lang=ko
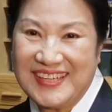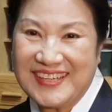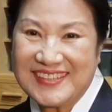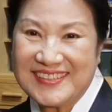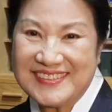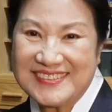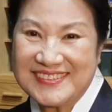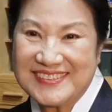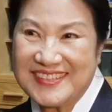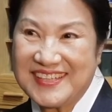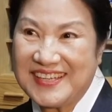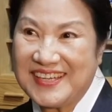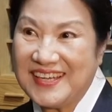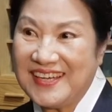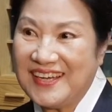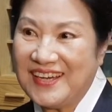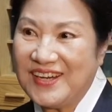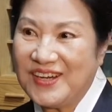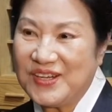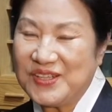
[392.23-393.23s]
그런데
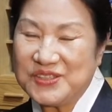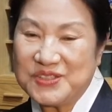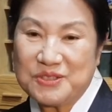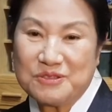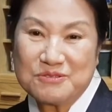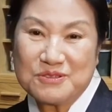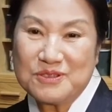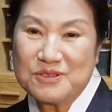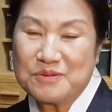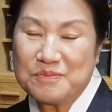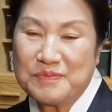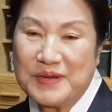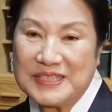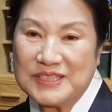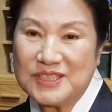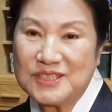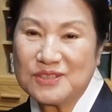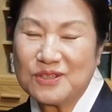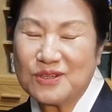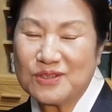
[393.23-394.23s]
이제 우리는
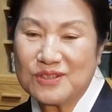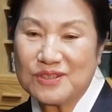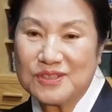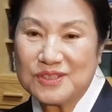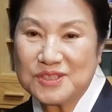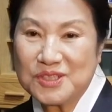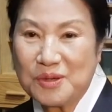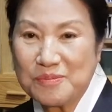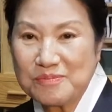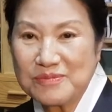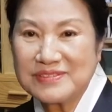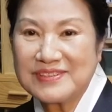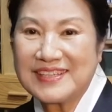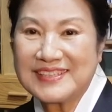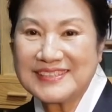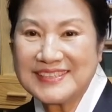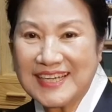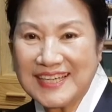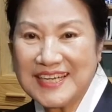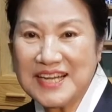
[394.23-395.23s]
마실거리를 전부 다
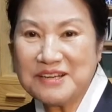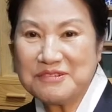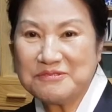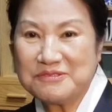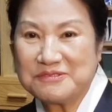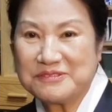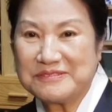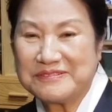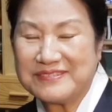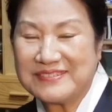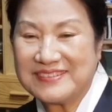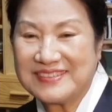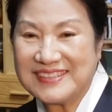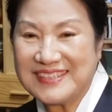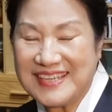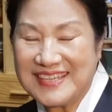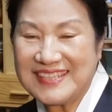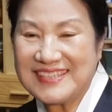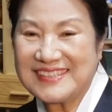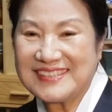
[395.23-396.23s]
차라고
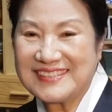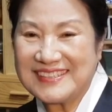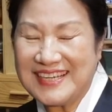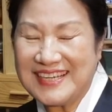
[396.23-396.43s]
얘기를